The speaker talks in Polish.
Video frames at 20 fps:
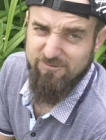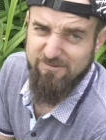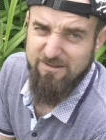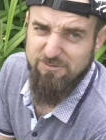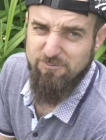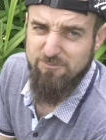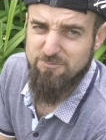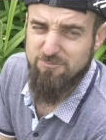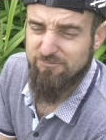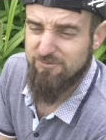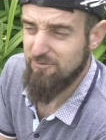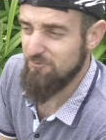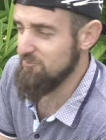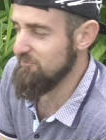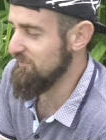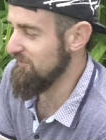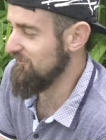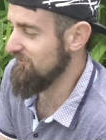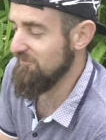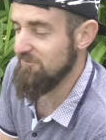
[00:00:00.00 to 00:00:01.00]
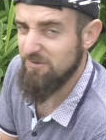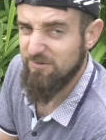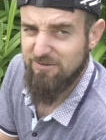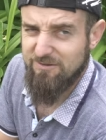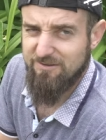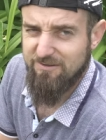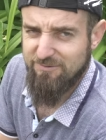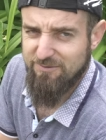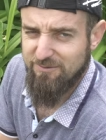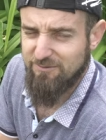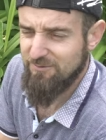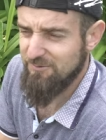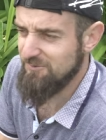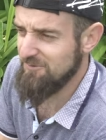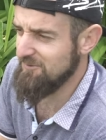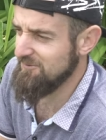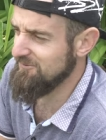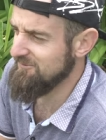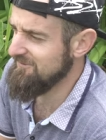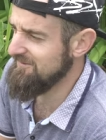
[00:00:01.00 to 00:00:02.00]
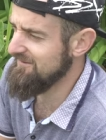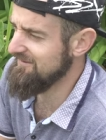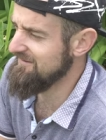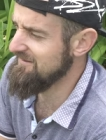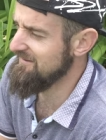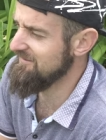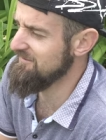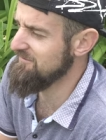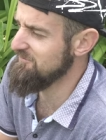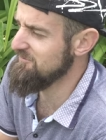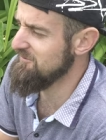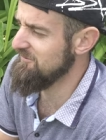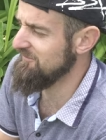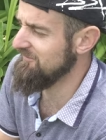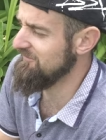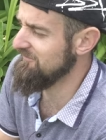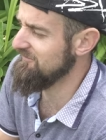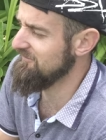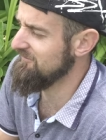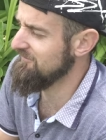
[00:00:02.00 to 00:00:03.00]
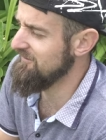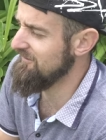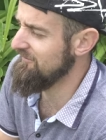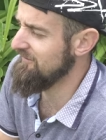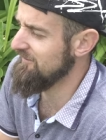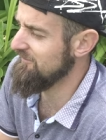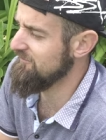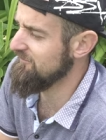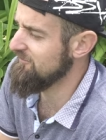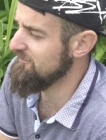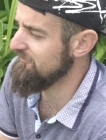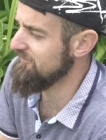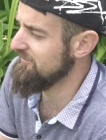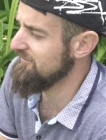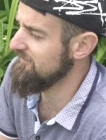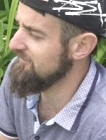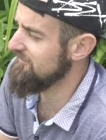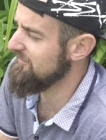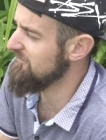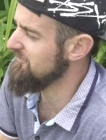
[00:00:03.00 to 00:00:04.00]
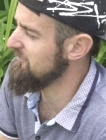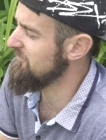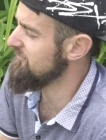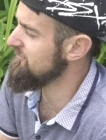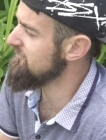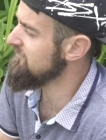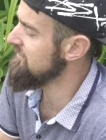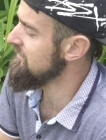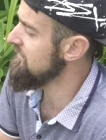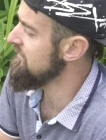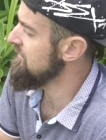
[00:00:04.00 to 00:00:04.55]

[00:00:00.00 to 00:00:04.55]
za to można kupić sobie kilka takich roślin, tak, takich pnączy, więc warto skorzystać z tego kodu.